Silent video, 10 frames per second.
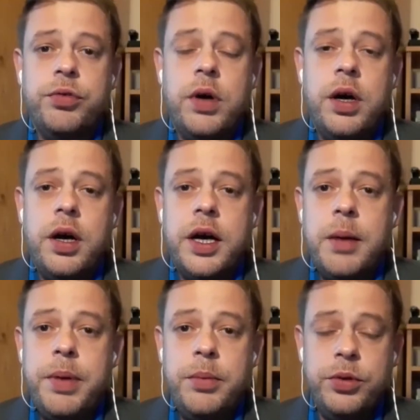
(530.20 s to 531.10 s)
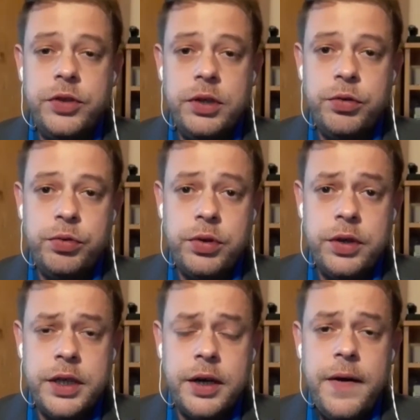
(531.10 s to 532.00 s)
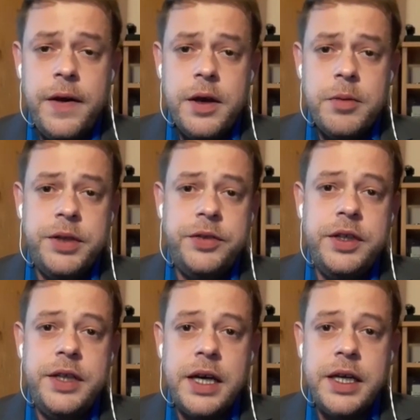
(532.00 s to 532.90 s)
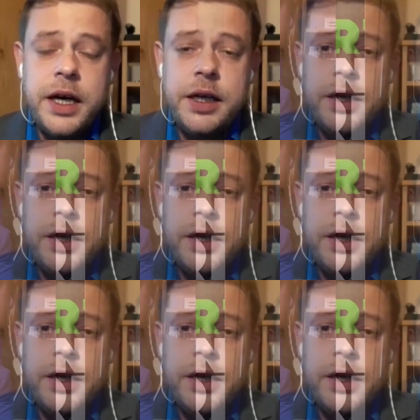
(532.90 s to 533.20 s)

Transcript: soit capable aussi de le soutenir. Mais si derrière